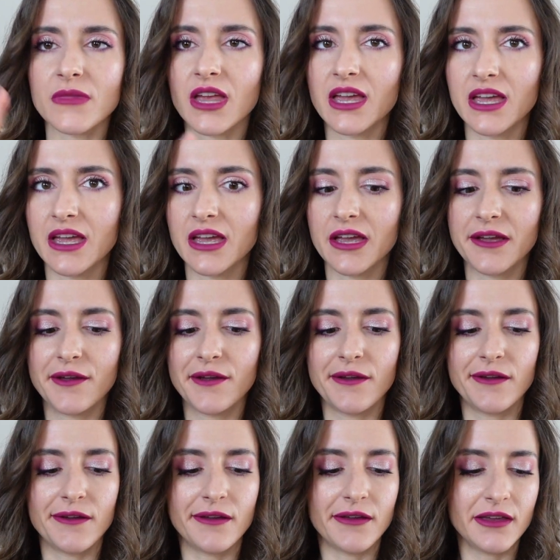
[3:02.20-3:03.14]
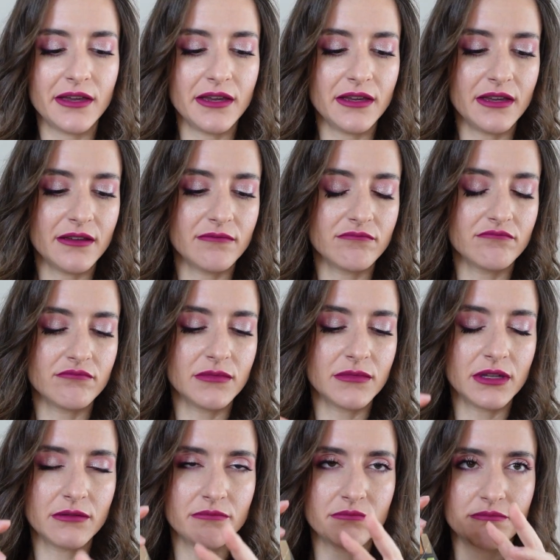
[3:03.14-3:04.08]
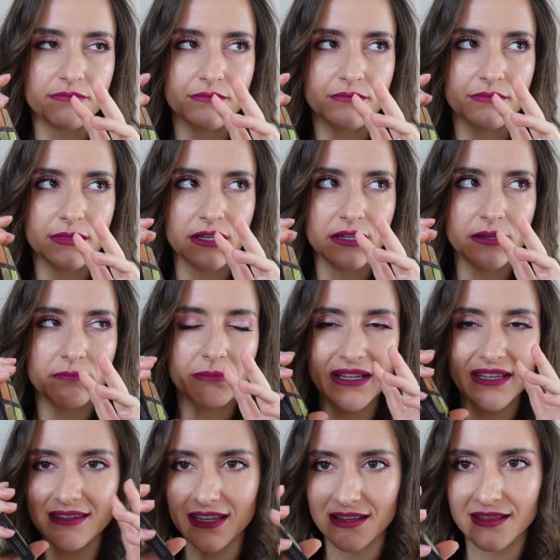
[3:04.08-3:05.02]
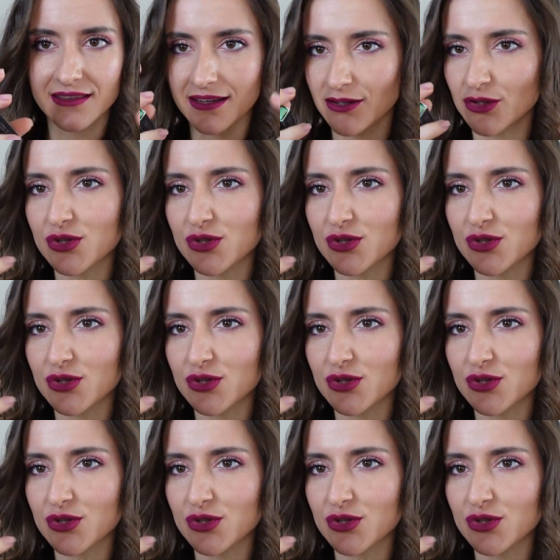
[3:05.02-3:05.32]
eh, impactantes,